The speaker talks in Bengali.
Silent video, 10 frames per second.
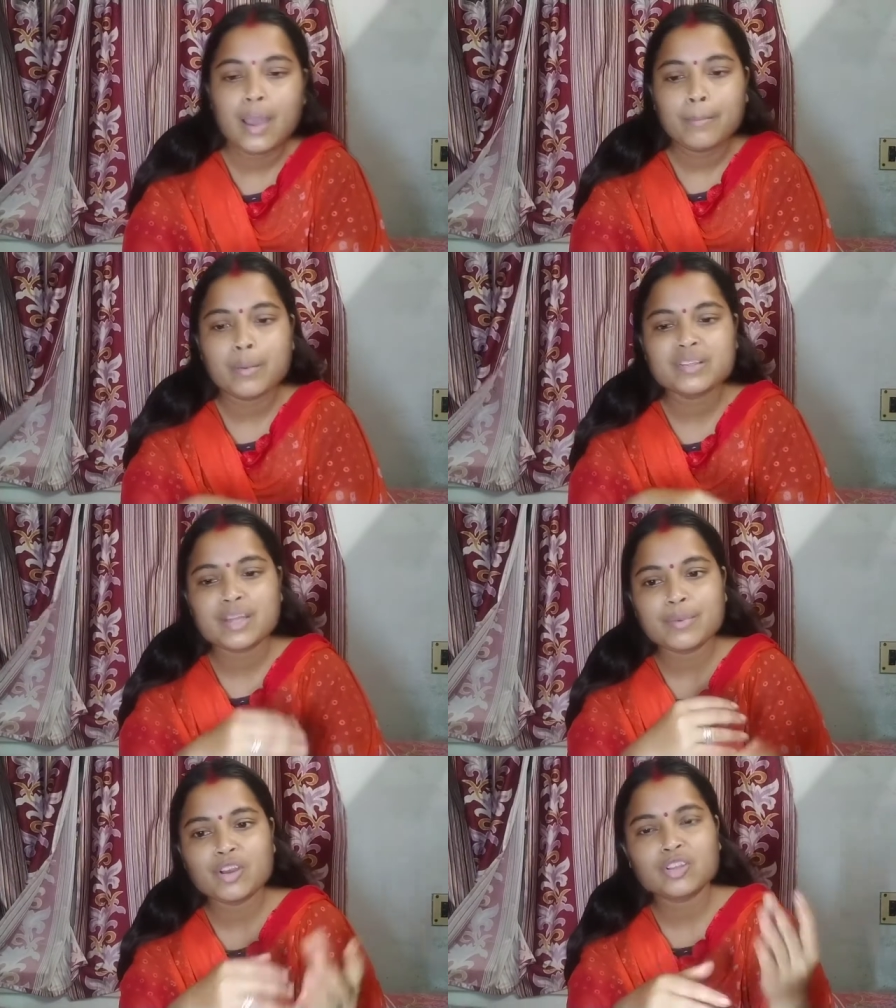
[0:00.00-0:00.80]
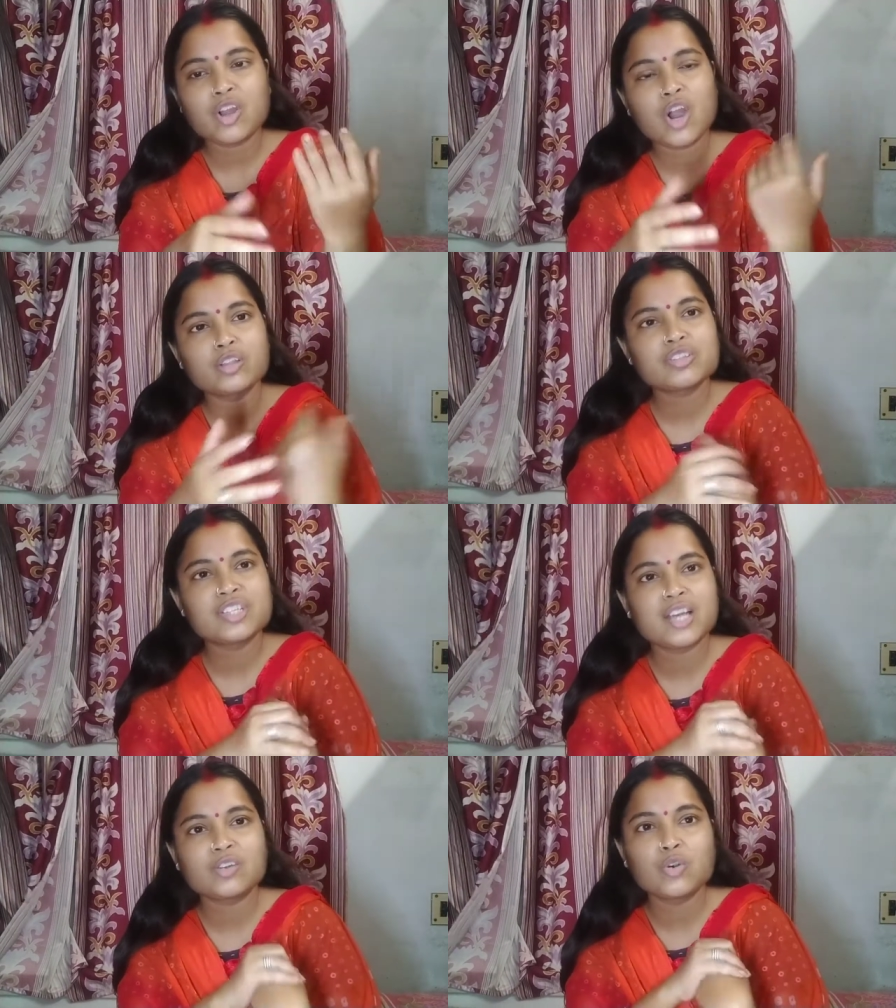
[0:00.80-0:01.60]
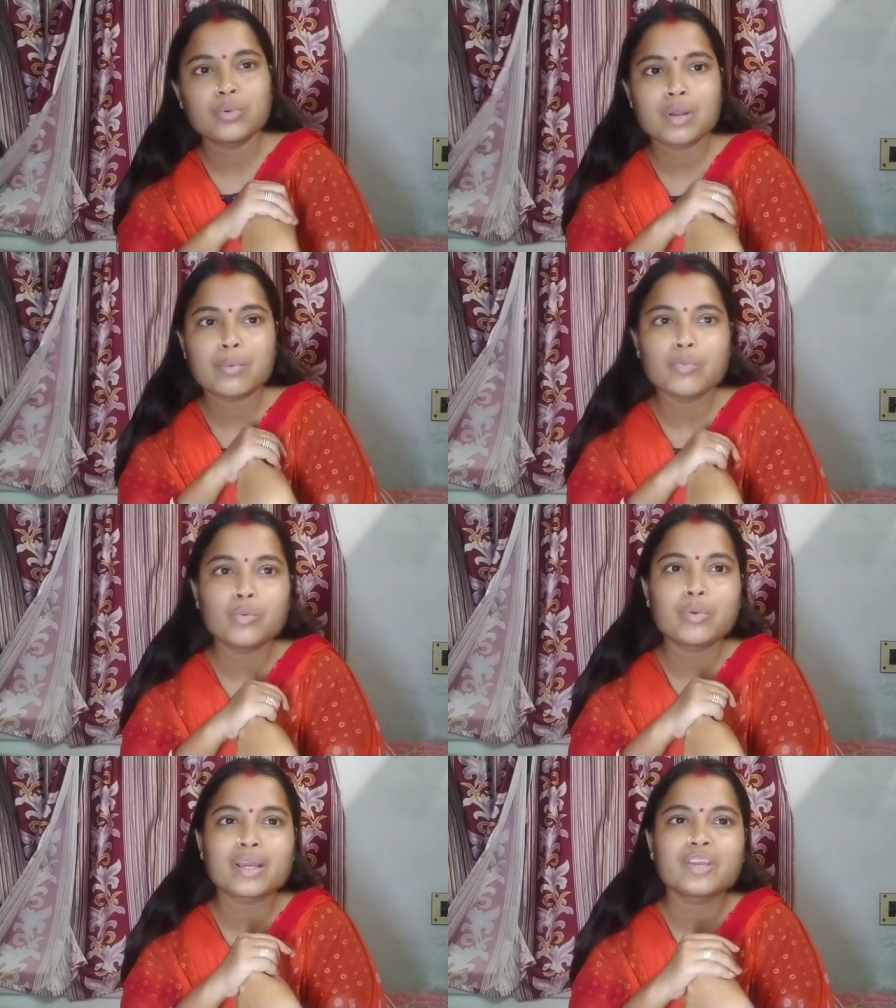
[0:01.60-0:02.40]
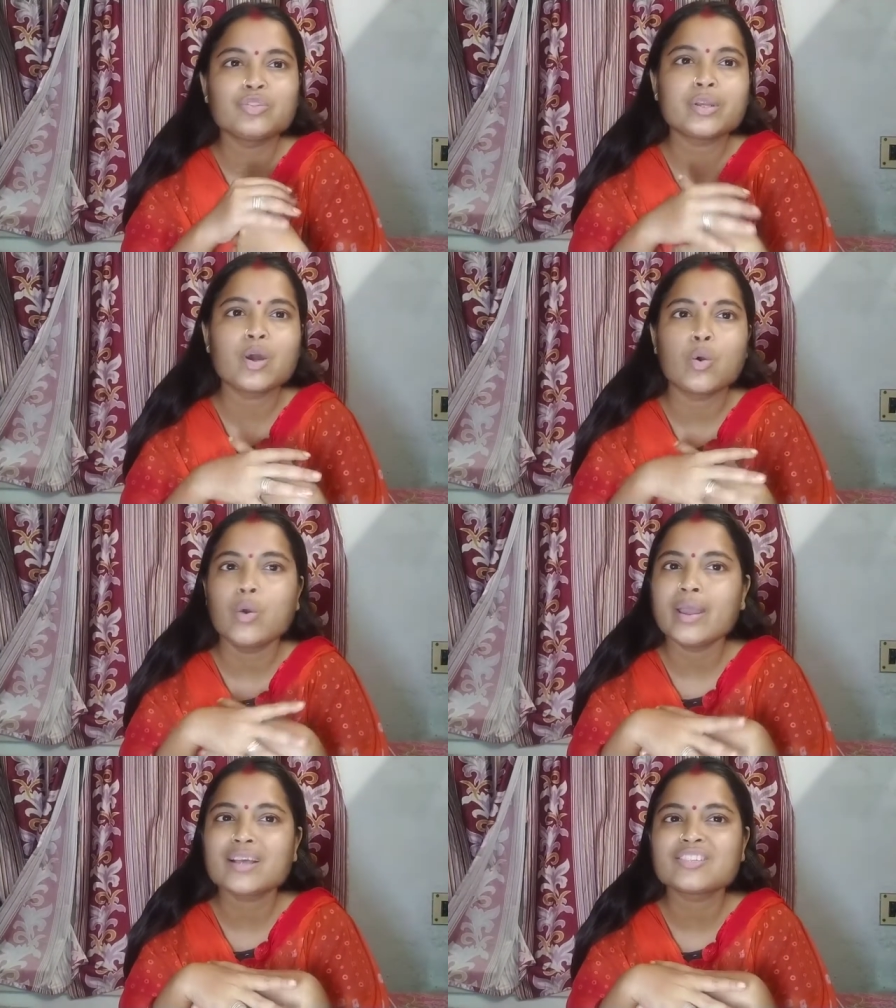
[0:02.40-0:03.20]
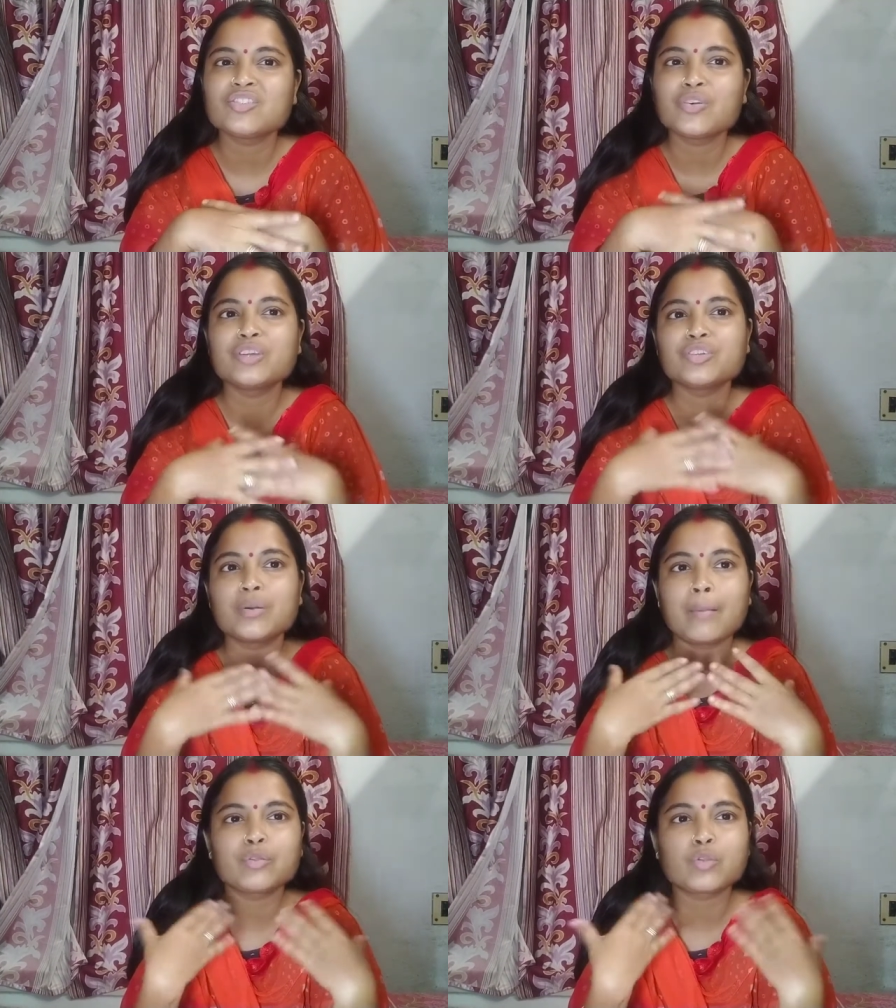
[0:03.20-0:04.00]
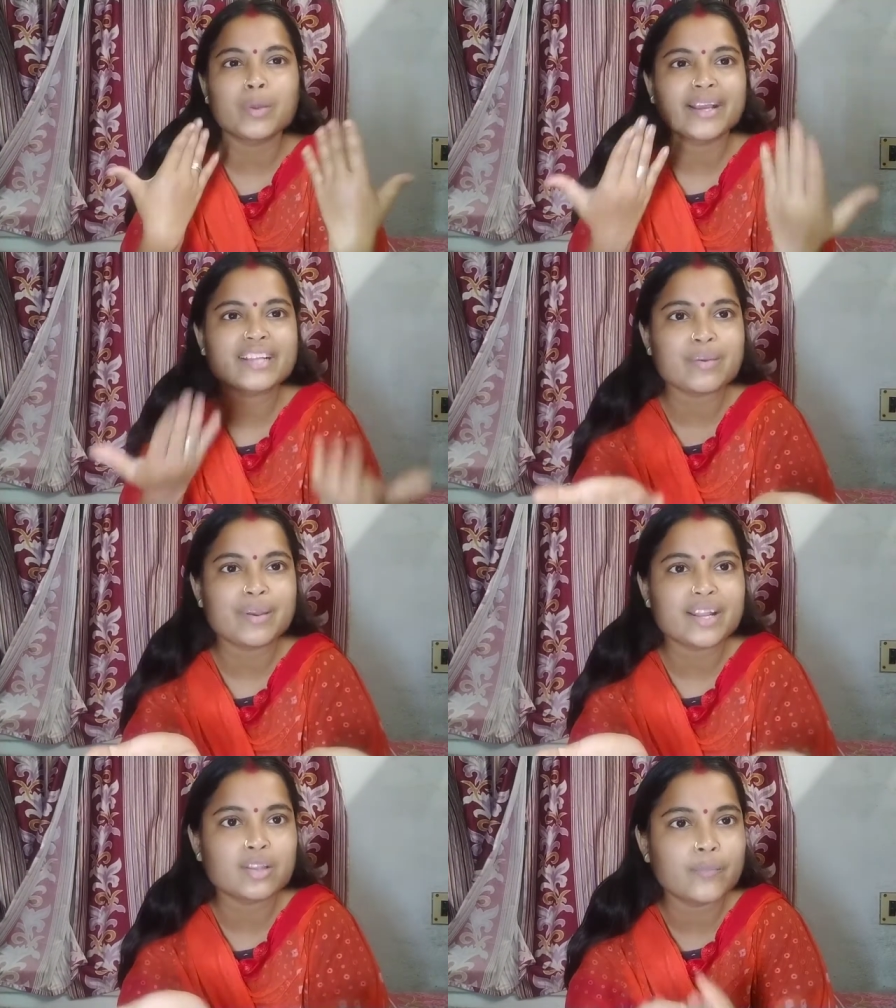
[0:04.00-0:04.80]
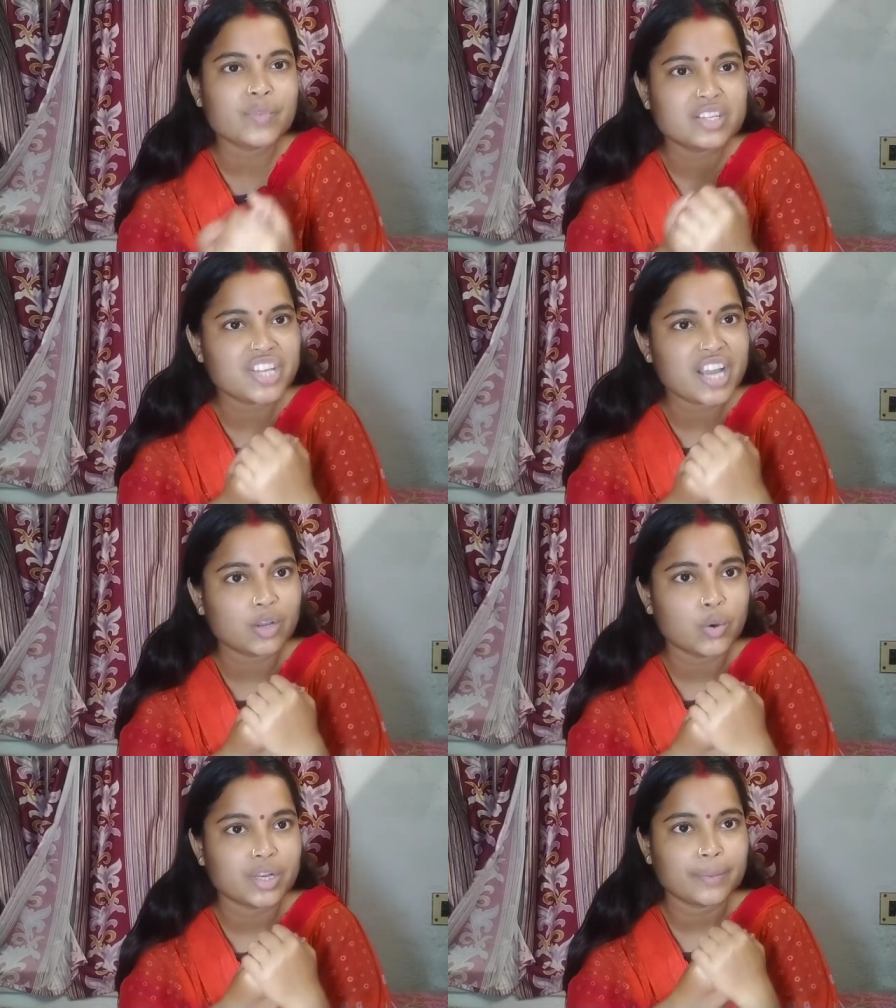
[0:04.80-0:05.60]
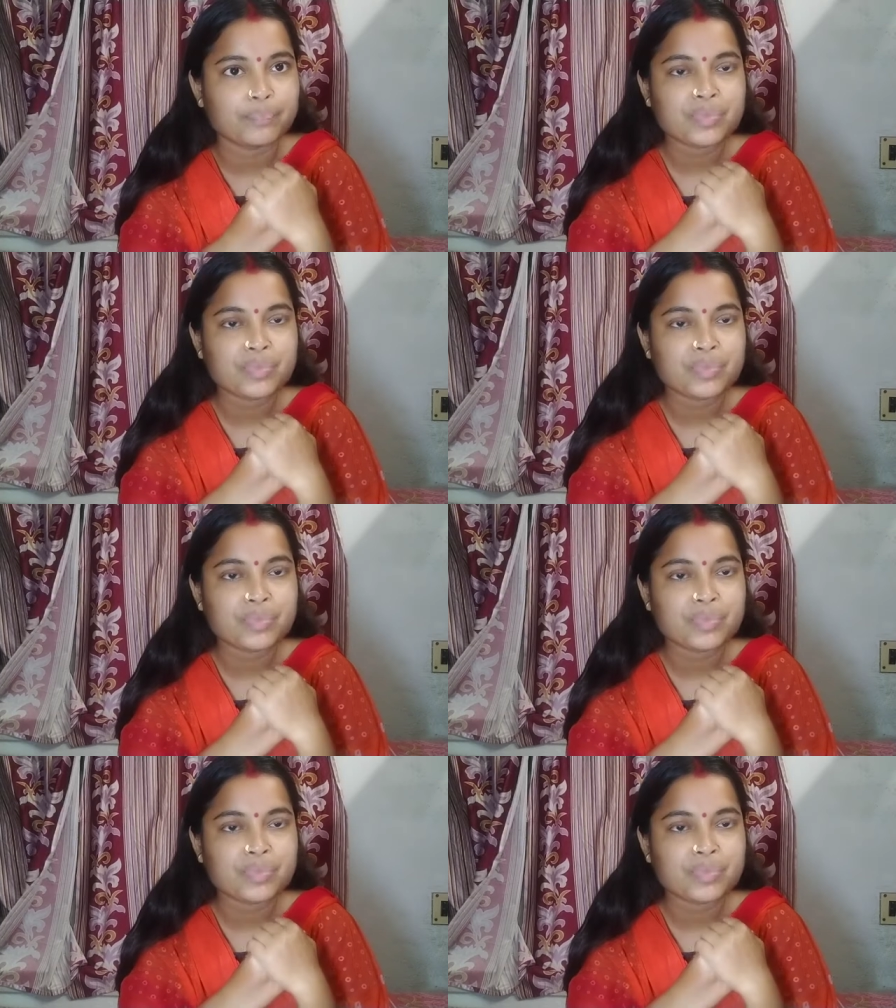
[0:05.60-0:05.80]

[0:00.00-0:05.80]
ভেবেছিলাম এই কথাটা হয়তো শেয়ার করবো না বা করবো না কিন্তু এটা হয়ে আসছে তো এই জন্য ভাবলাম তোমাদের কাছে আমি এটা শেয়ার করে নিই